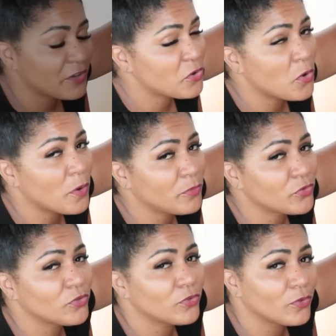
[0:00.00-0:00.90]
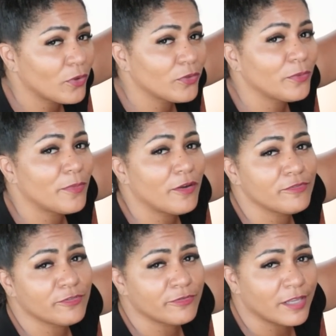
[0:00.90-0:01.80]
E como todo
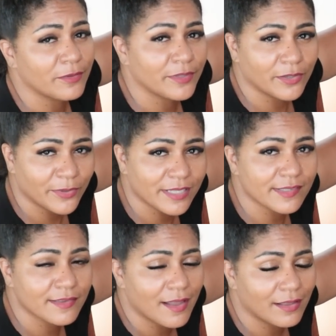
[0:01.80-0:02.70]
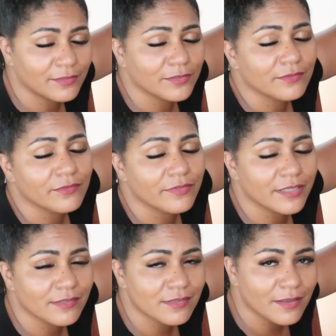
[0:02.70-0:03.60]
móvel velho que eu resgato,
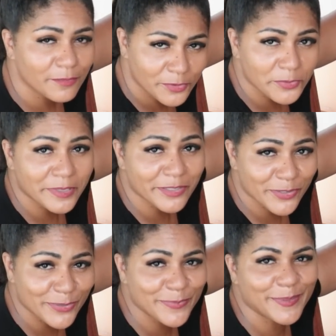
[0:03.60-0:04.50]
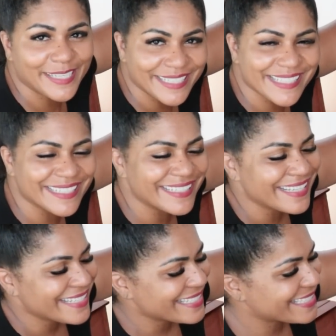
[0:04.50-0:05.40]
vem sempre uma surpresa.
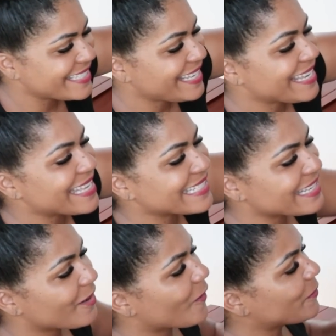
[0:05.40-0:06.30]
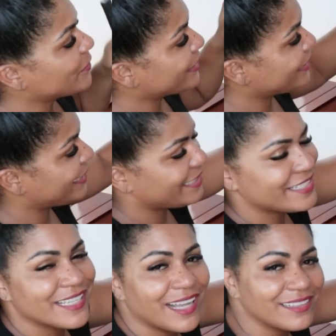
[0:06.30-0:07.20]
Sim, essa cômoda
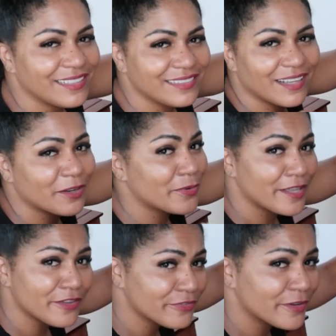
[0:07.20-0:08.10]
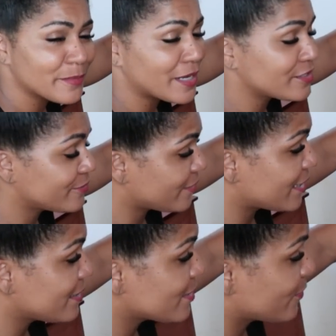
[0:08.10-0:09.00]
aqui já tentaram reformar de
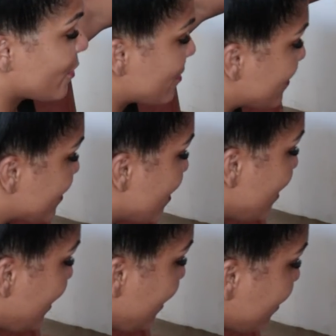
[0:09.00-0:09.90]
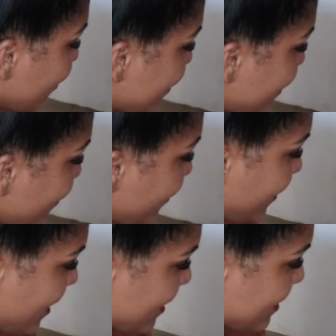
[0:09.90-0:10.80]
várias formas.
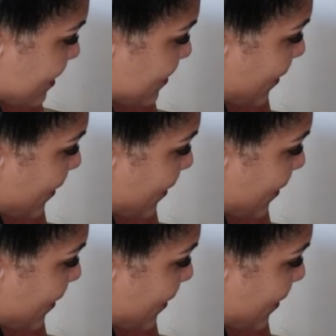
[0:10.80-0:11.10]
Inclusive tem esses